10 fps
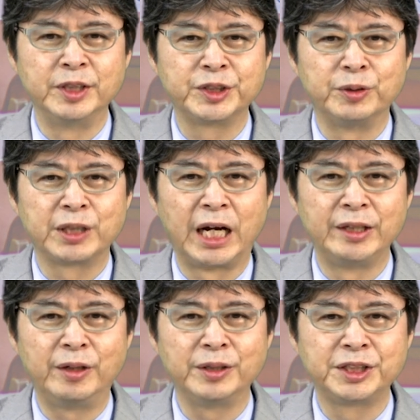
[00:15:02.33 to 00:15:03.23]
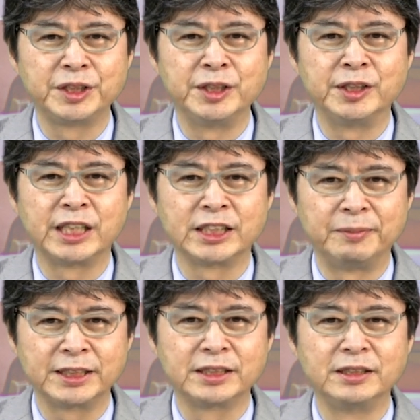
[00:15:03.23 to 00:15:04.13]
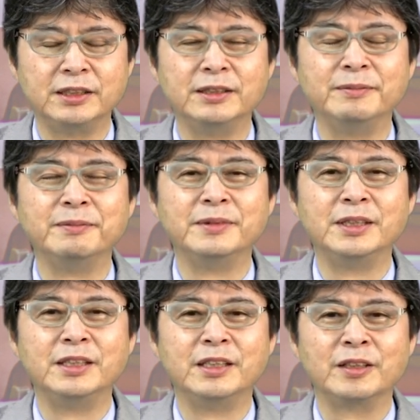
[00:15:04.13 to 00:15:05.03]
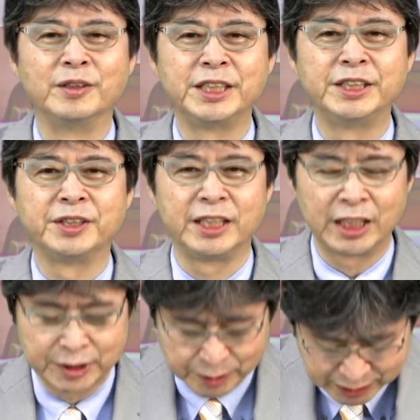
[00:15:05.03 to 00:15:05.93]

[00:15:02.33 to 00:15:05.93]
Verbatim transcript: 紹介を終了いたします。ご清聴ありがとうご